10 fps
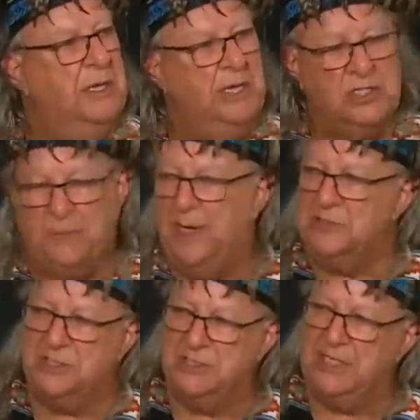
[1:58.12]

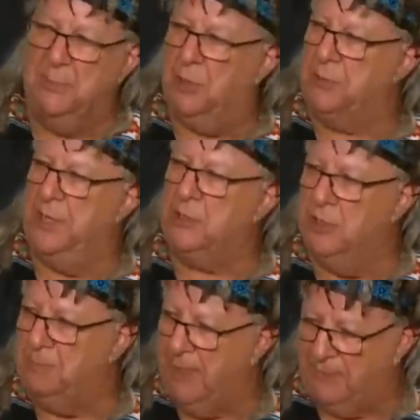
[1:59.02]
l'anziano ha detto
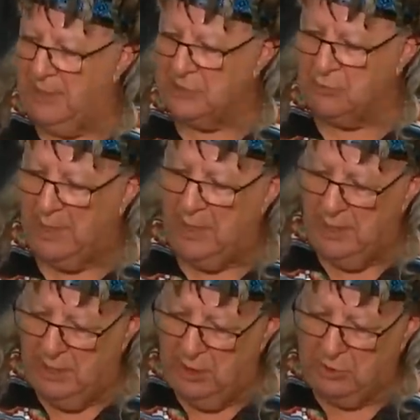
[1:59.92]
che chiederà
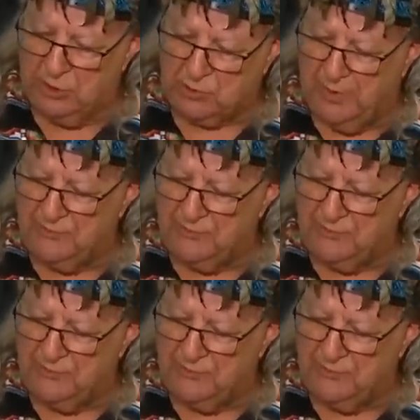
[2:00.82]
all'est di